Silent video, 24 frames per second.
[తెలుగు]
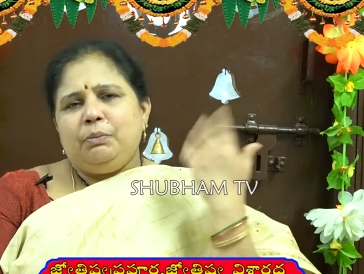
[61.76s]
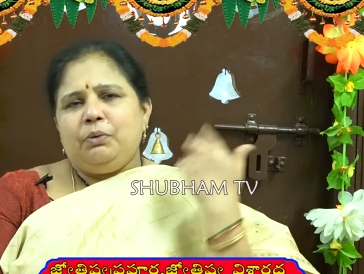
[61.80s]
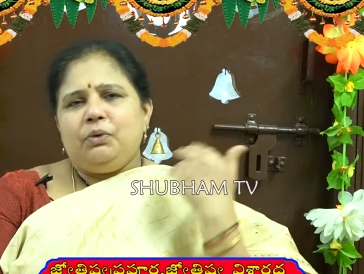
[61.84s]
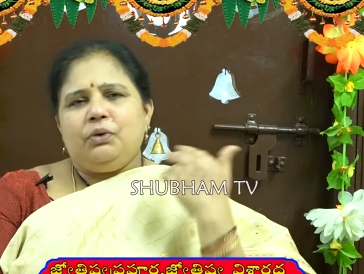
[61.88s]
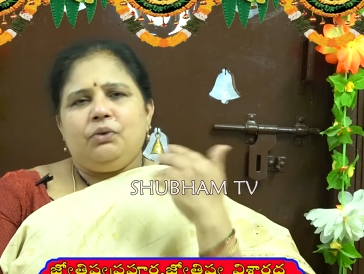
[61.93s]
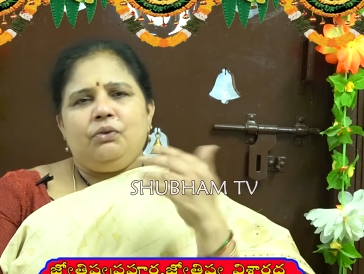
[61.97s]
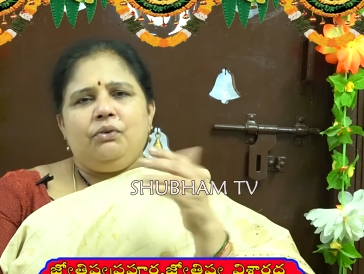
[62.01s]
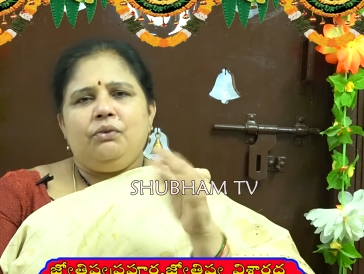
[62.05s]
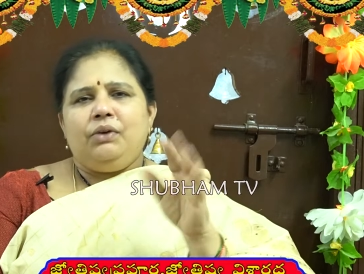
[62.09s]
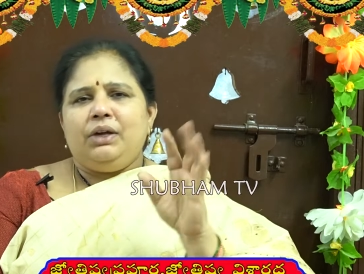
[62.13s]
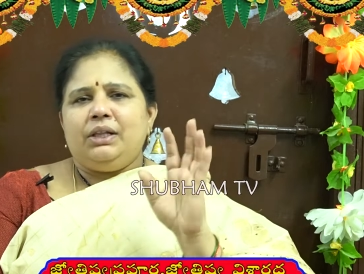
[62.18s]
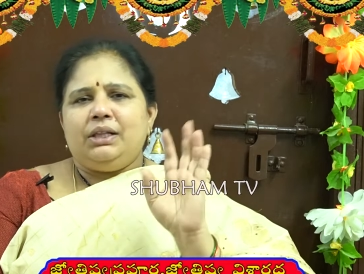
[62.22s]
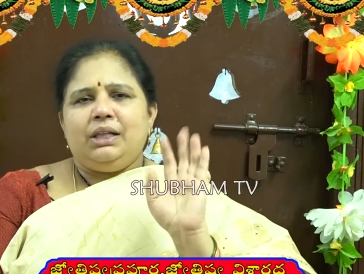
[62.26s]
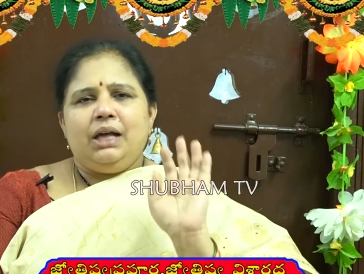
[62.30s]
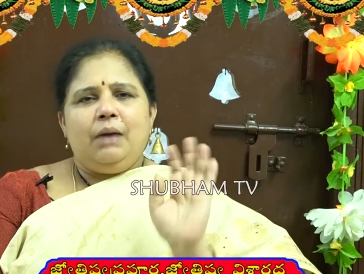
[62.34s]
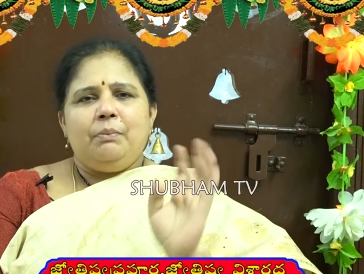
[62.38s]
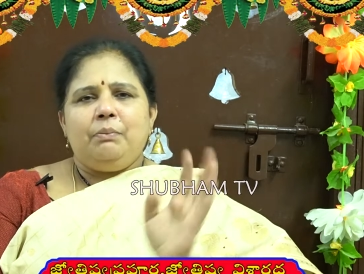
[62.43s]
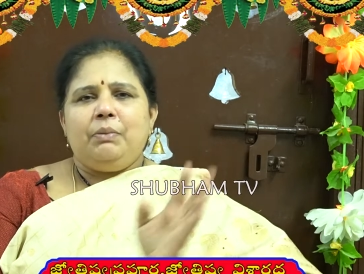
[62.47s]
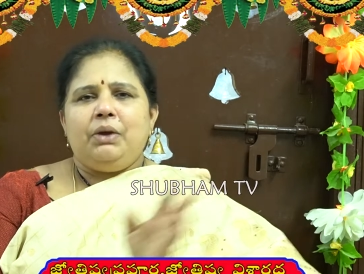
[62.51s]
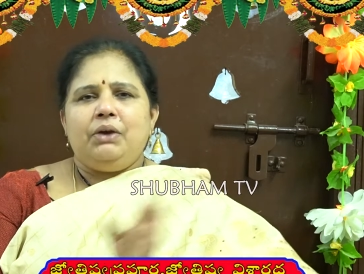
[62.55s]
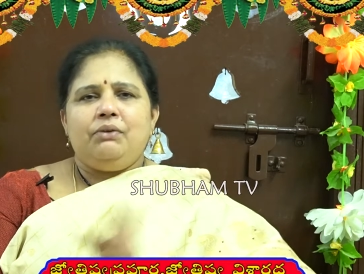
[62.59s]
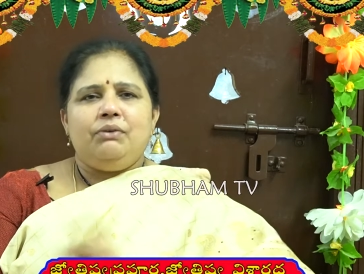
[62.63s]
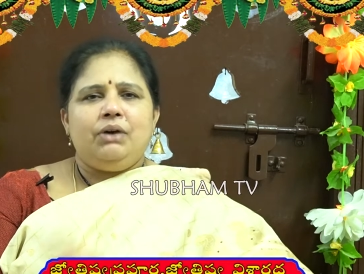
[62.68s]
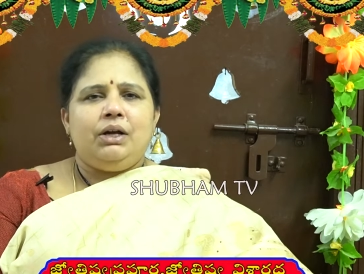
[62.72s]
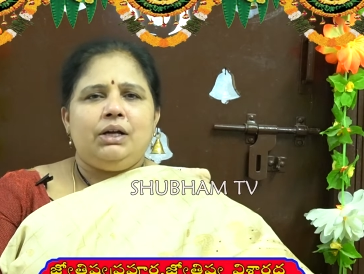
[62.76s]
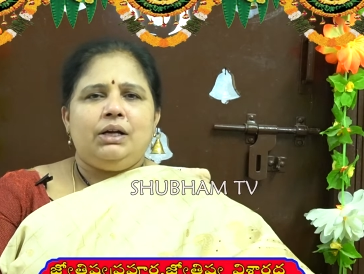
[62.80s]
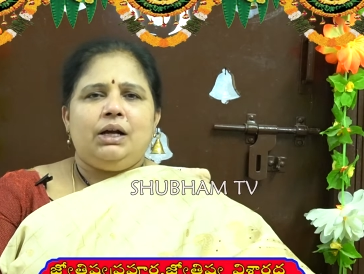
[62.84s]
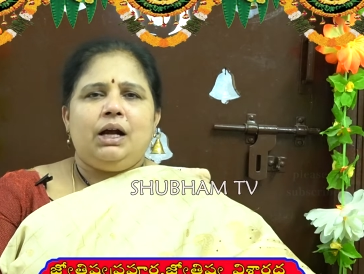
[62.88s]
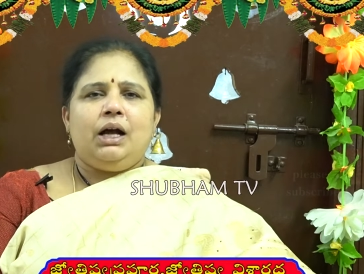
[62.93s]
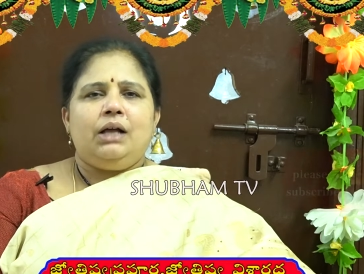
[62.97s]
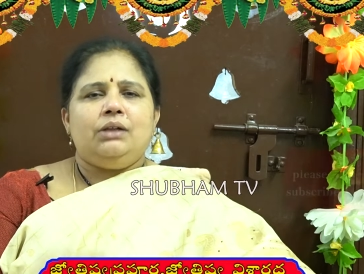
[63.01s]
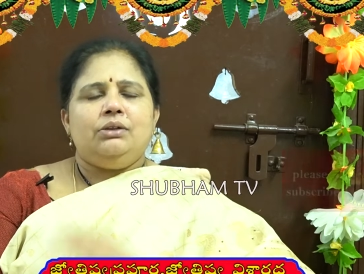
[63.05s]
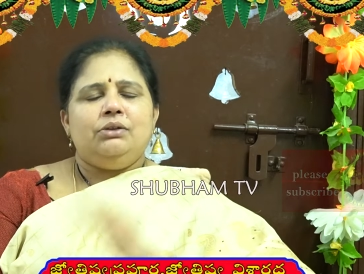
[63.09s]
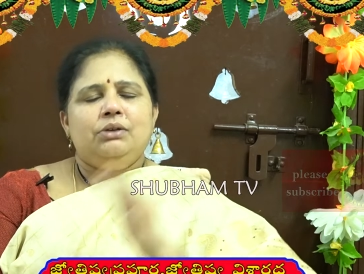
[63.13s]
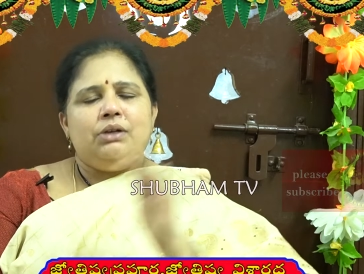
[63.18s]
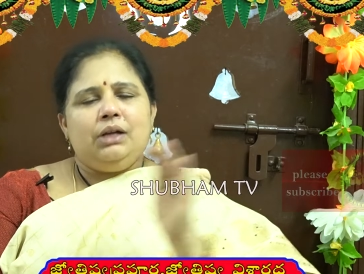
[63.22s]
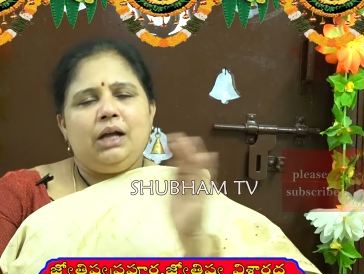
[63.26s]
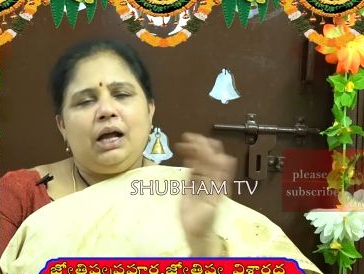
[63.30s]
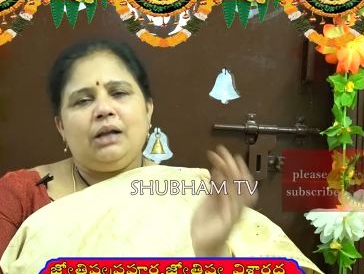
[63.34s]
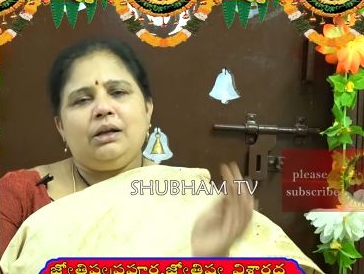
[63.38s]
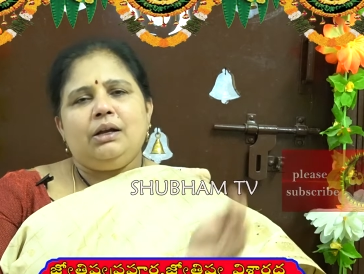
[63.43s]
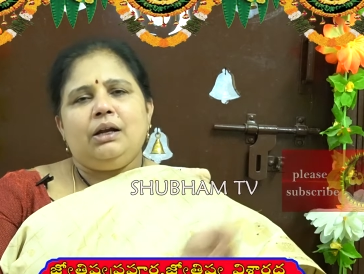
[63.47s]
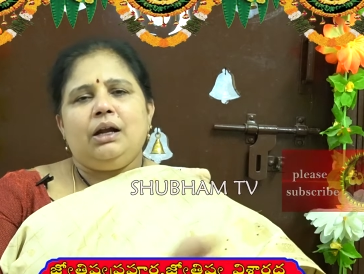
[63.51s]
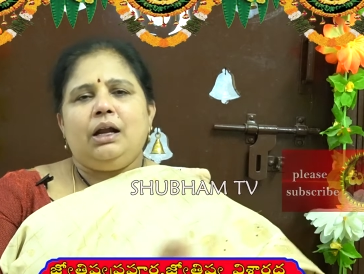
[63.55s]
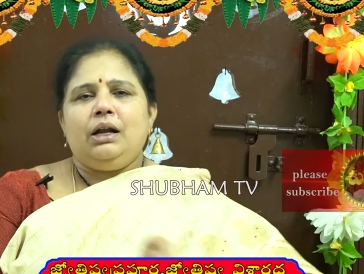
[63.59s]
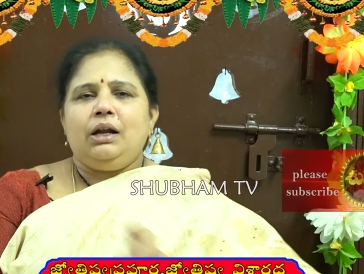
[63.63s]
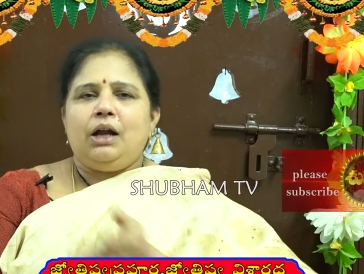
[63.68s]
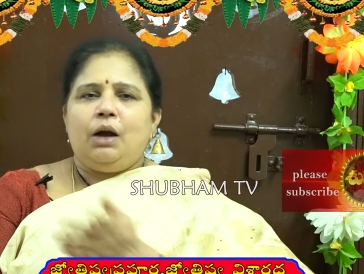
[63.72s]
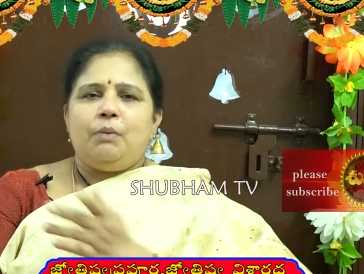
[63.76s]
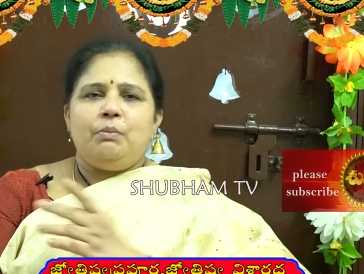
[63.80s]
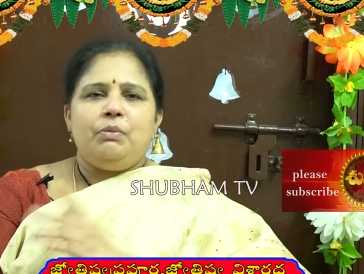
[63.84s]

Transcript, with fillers: పూర్వం అయితే అమ్మేవారు కాదు రాను రాను